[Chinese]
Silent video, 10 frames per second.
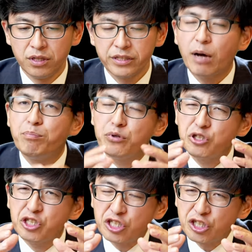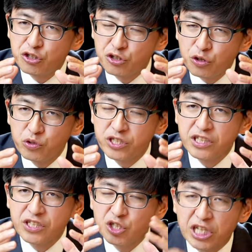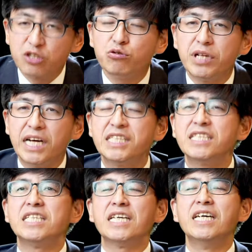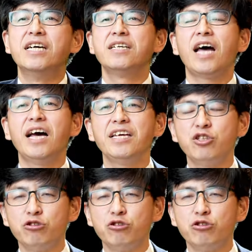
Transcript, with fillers: 他不只是求神拯救他自己，他也